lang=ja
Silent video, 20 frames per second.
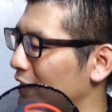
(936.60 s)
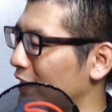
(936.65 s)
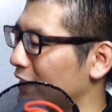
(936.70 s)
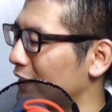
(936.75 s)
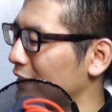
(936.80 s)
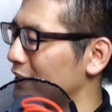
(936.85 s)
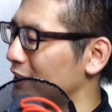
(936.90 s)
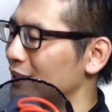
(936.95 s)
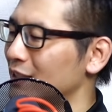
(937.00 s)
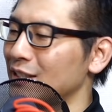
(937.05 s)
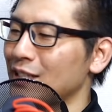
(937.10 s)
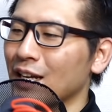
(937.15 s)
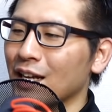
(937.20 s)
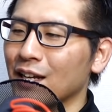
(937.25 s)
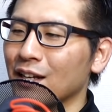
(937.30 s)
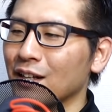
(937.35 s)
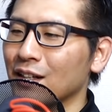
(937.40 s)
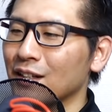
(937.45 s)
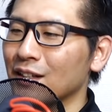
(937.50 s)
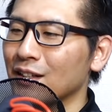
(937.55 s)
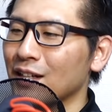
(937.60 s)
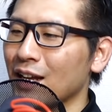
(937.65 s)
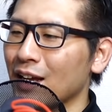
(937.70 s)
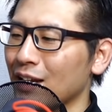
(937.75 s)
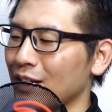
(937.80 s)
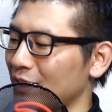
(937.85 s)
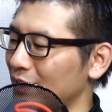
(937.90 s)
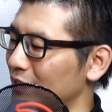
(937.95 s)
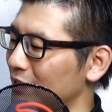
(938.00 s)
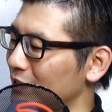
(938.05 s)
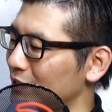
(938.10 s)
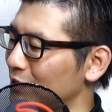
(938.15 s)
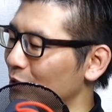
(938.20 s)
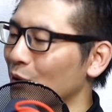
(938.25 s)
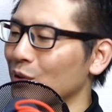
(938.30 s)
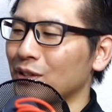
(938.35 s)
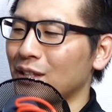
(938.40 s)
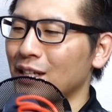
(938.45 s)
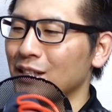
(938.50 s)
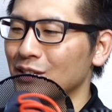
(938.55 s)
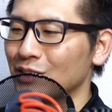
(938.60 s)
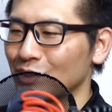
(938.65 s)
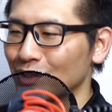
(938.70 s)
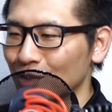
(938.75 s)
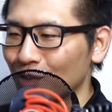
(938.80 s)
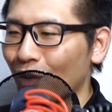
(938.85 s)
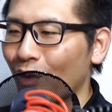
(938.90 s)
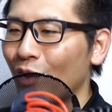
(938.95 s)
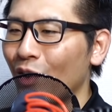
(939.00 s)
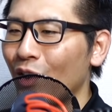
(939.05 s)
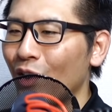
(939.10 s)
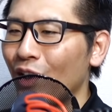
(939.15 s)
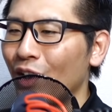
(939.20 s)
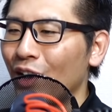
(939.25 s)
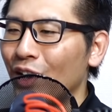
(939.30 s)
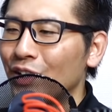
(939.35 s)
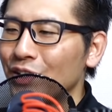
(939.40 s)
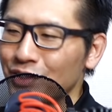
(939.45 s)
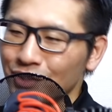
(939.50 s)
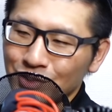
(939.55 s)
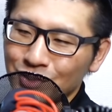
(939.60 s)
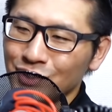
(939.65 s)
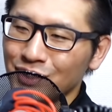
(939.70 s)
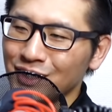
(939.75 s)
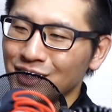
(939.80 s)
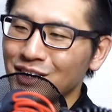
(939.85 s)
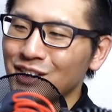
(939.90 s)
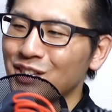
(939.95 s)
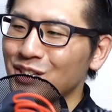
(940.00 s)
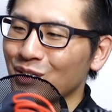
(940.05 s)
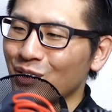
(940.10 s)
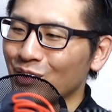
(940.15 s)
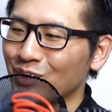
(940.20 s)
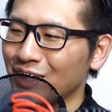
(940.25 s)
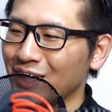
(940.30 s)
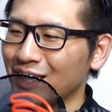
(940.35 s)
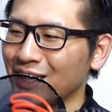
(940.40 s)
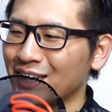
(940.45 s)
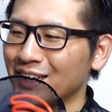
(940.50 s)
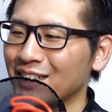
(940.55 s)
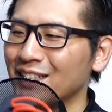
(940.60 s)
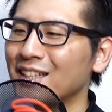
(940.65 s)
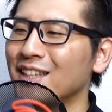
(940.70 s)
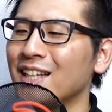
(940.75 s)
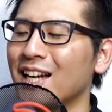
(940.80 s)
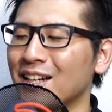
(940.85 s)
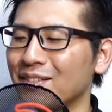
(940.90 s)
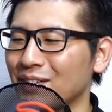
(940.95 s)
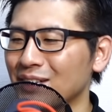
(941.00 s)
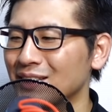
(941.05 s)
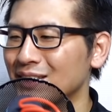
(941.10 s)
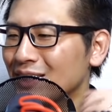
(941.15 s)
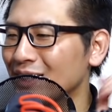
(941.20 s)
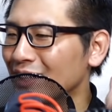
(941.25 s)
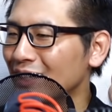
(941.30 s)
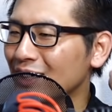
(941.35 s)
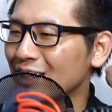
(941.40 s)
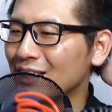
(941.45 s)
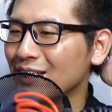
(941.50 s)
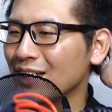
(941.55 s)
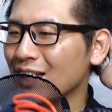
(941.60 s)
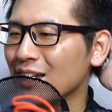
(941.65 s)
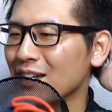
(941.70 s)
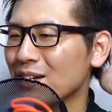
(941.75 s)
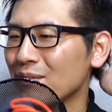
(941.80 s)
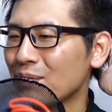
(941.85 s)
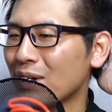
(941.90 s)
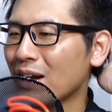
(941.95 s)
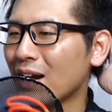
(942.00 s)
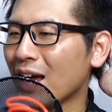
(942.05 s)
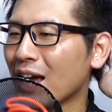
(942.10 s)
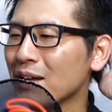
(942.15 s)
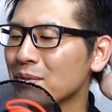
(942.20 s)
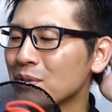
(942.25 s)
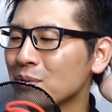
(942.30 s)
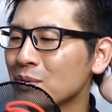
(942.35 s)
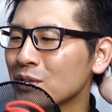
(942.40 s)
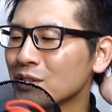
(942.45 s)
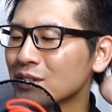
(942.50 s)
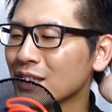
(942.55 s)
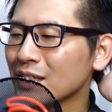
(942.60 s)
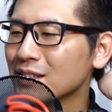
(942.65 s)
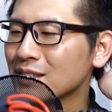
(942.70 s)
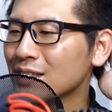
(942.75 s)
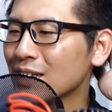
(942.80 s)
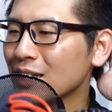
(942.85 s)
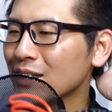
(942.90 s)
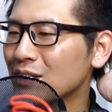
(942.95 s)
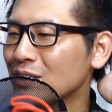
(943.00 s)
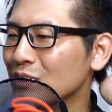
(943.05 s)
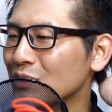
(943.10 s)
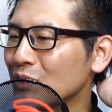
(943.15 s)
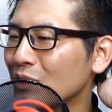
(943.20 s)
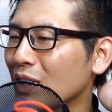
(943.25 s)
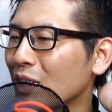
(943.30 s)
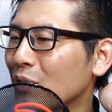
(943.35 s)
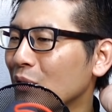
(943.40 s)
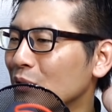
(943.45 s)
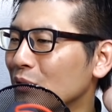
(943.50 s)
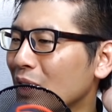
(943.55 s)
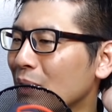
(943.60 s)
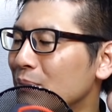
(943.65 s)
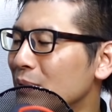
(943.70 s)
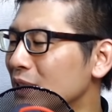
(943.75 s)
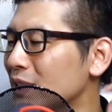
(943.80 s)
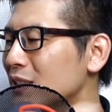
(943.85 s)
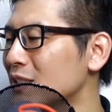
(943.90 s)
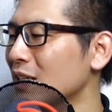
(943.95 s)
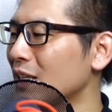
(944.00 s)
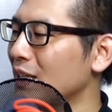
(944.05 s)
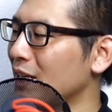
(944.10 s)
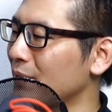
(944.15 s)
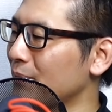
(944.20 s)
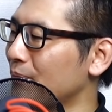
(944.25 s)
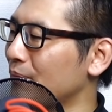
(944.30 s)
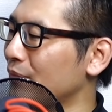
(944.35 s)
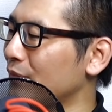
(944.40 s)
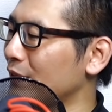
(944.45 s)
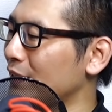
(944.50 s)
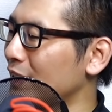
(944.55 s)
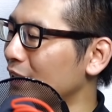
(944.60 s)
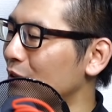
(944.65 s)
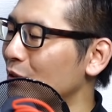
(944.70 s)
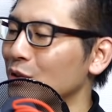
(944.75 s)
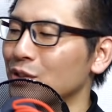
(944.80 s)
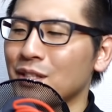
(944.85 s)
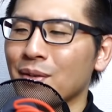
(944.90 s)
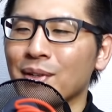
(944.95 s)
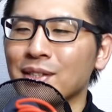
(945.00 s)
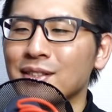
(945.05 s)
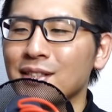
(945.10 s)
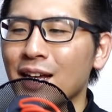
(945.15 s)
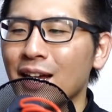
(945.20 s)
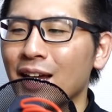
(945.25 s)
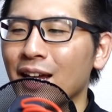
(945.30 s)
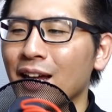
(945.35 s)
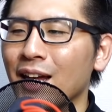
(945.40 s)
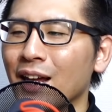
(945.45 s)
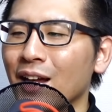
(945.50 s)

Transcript: う形ですね。で、装填するという印象になります。で、ライブビュー撮影っていうのが今度は右下に移動してますね。